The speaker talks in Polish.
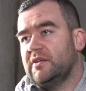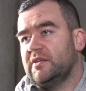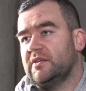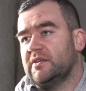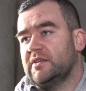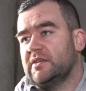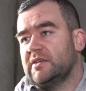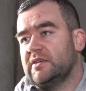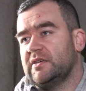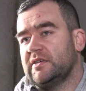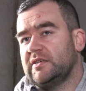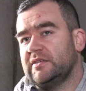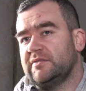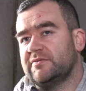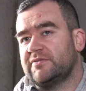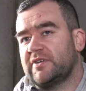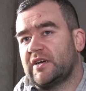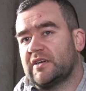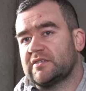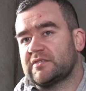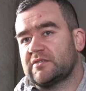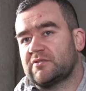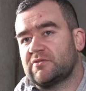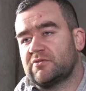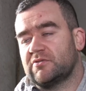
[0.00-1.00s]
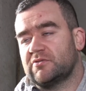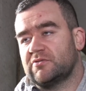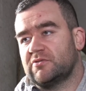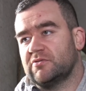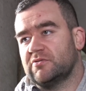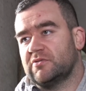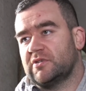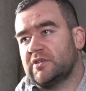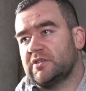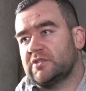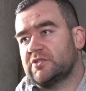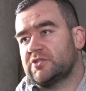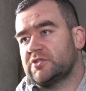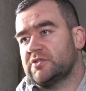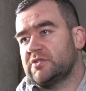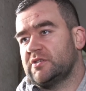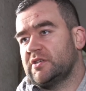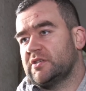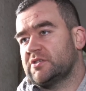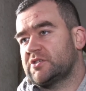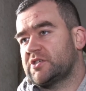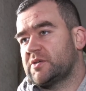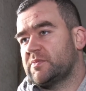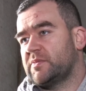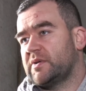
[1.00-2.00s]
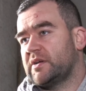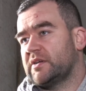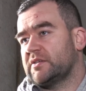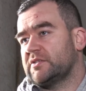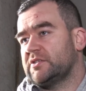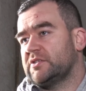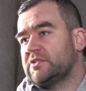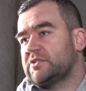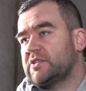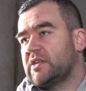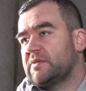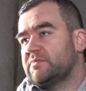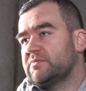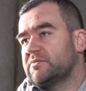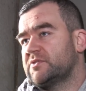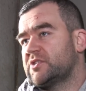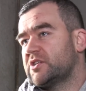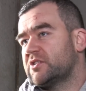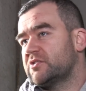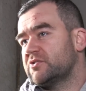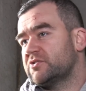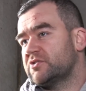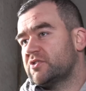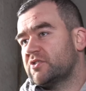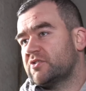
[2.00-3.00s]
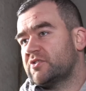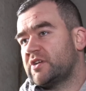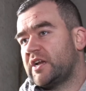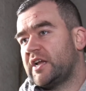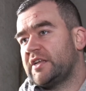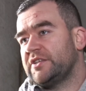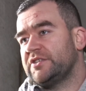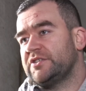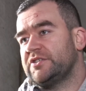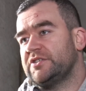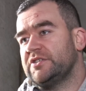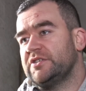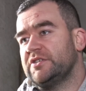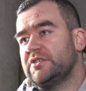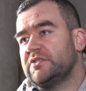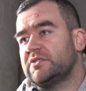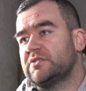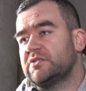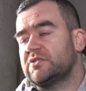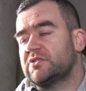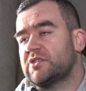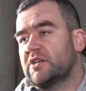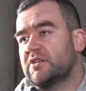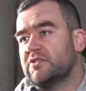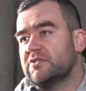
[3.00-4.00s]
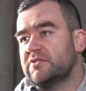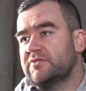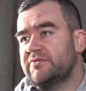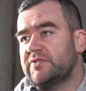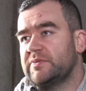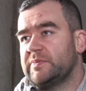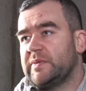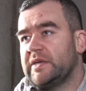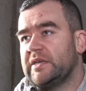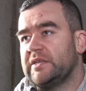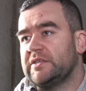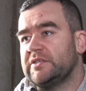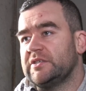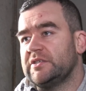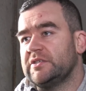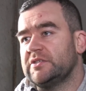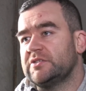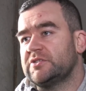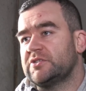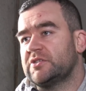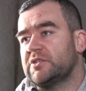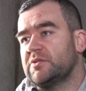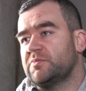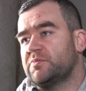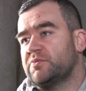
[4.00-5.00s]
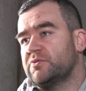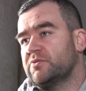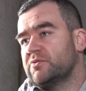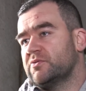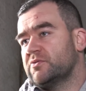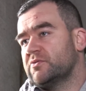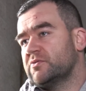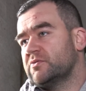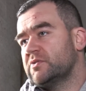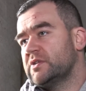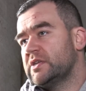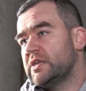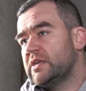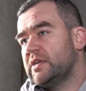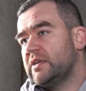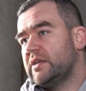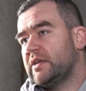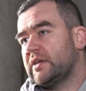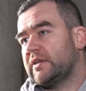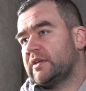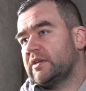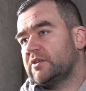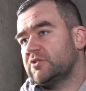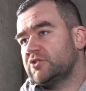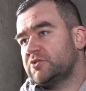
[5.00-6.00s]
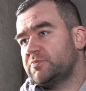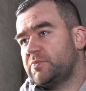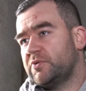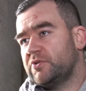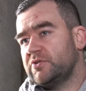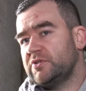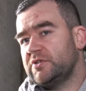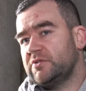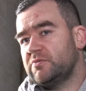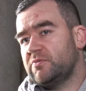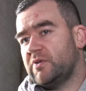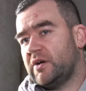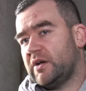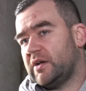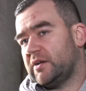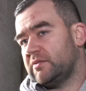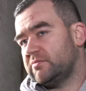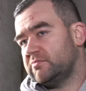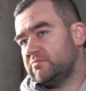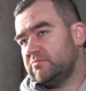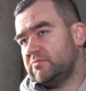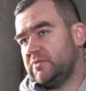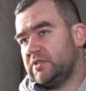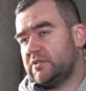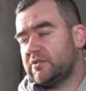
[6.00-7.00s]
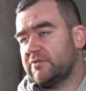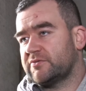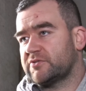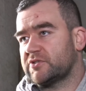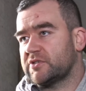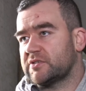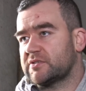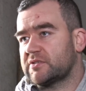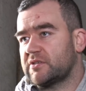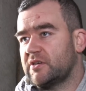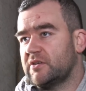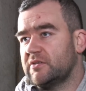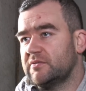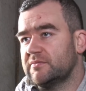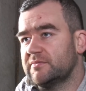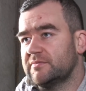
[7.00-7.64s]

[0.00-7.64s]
E, infrastruktury, czy nie trzeba gdzieś tam czegoś dokręcić, czegoś wymienić, typu jakiegoś poidła i to wszystko.